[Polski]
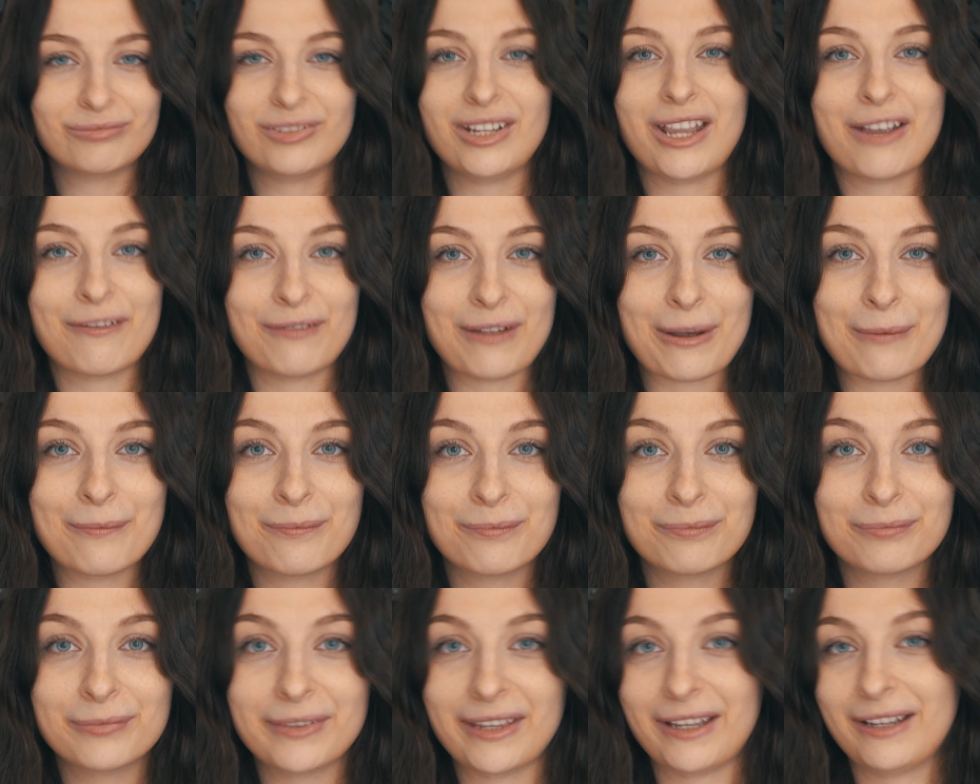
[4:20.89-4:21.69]
Nie
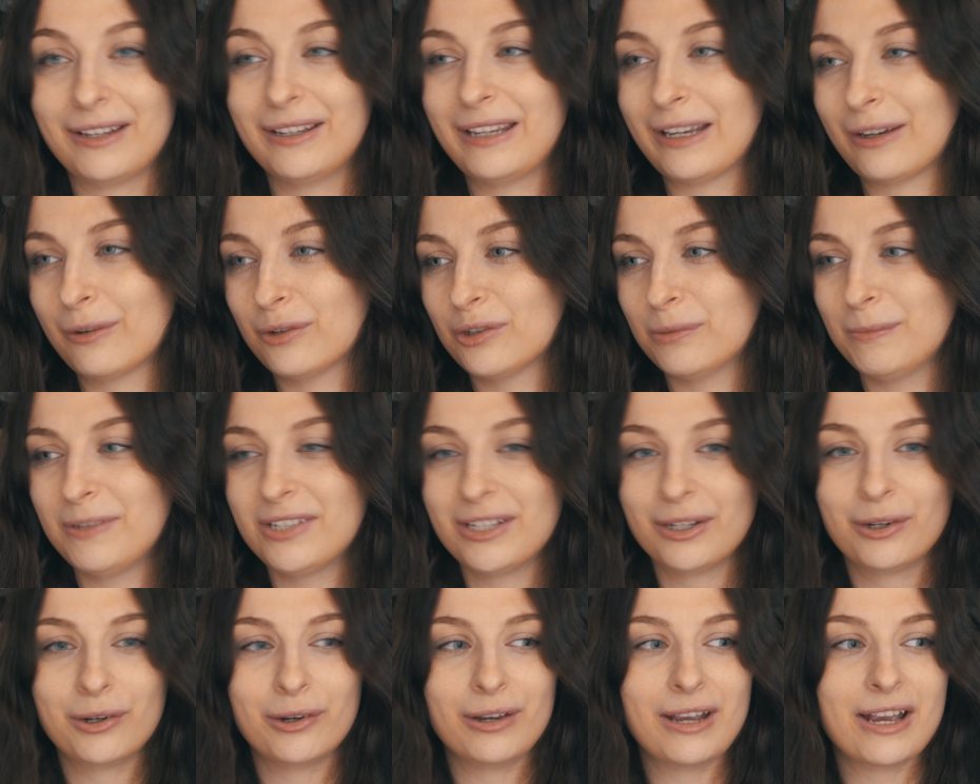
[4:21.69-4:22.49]
wiem, tak jakoś
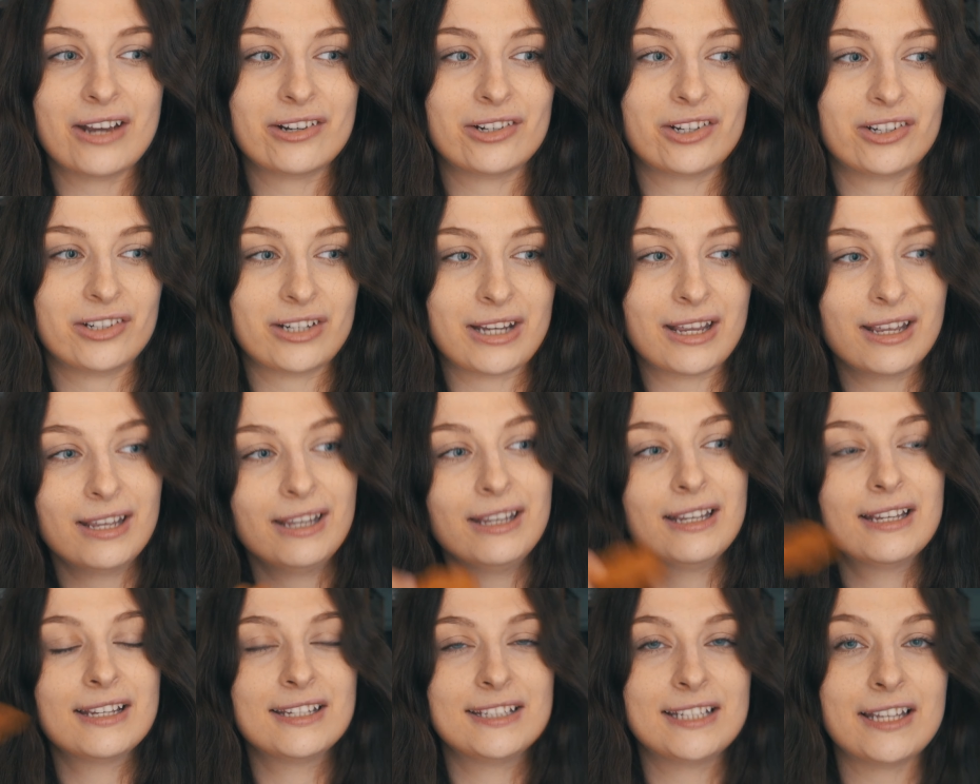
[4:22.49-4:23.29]
mi się kojarzy, że
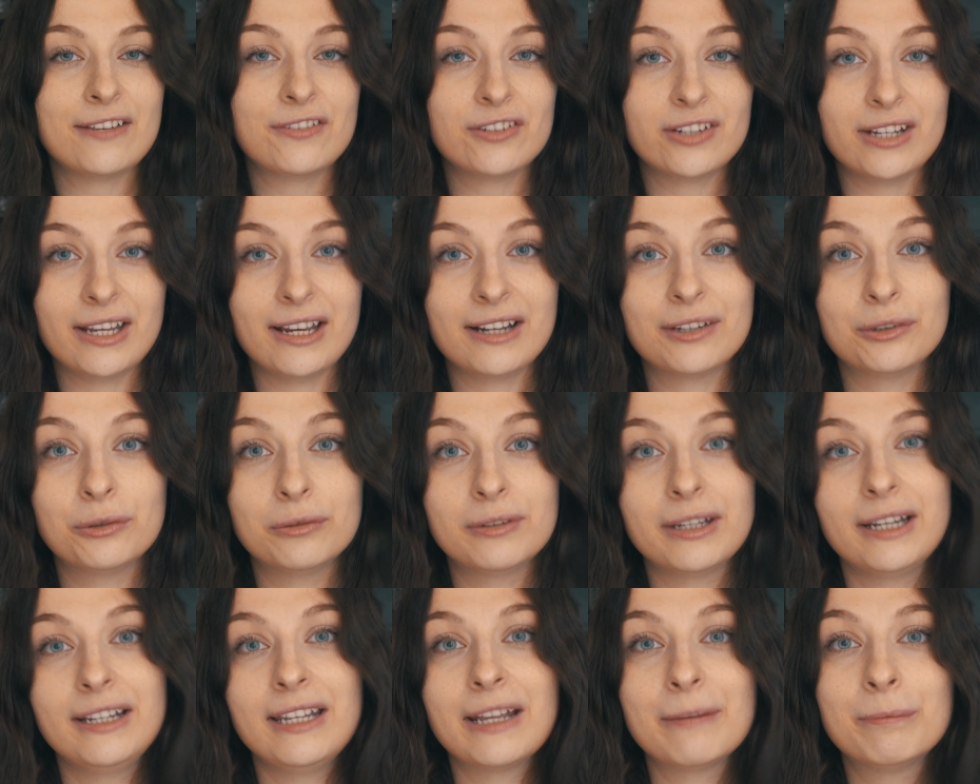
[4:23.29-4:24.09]
zawsze jak
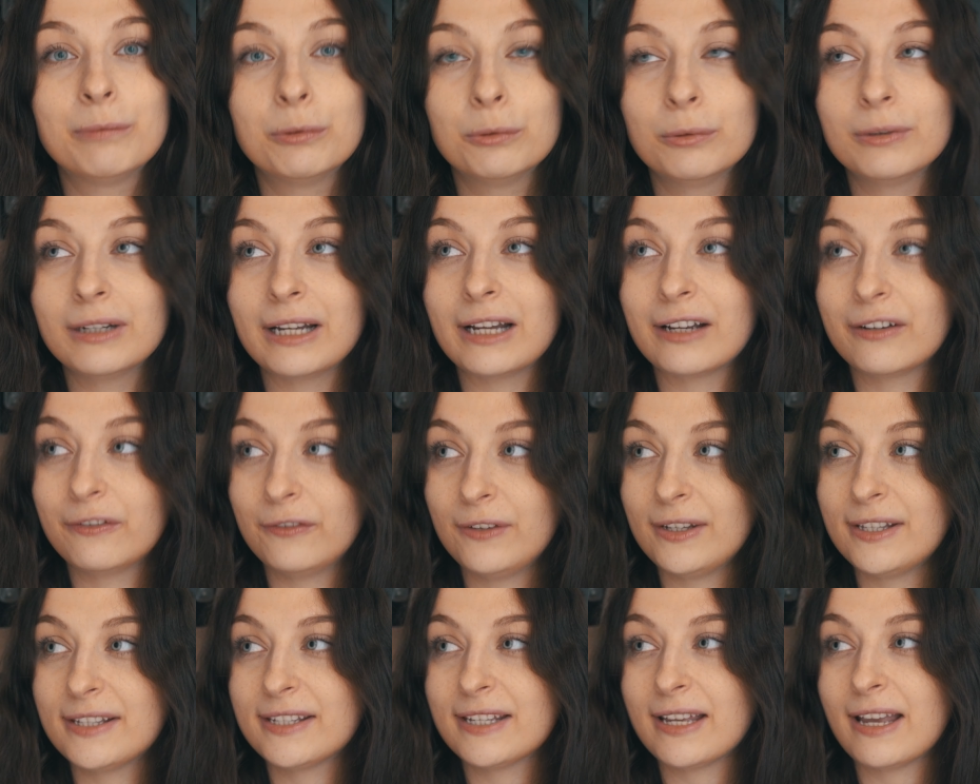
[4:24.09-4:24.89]
tutaj na
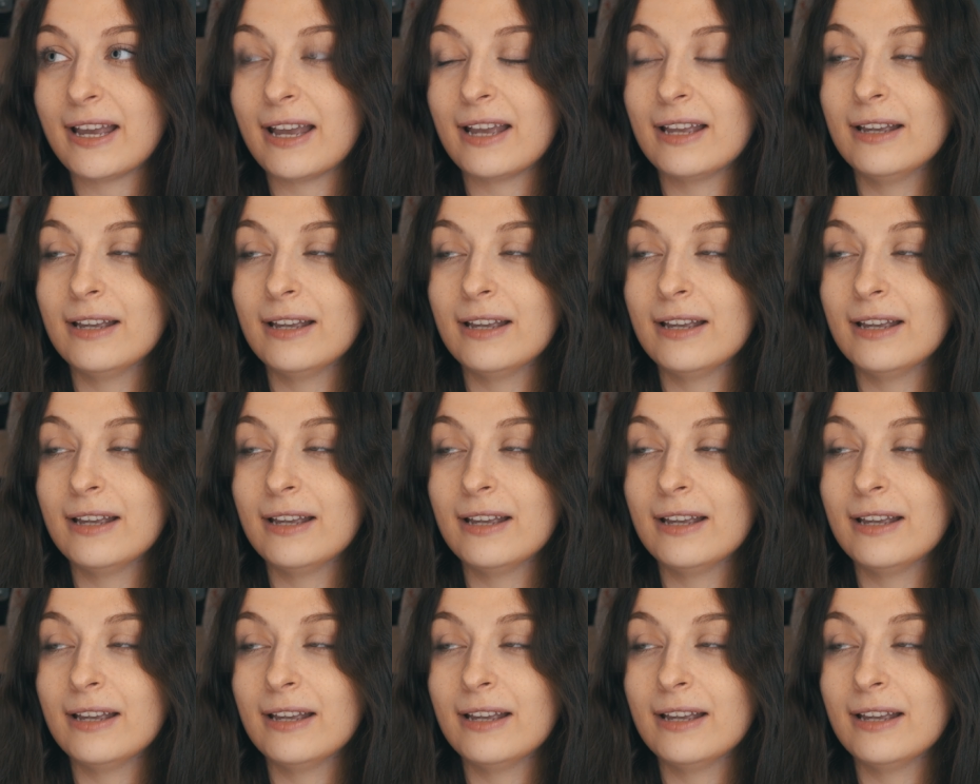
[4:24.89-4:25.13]
półkach widzę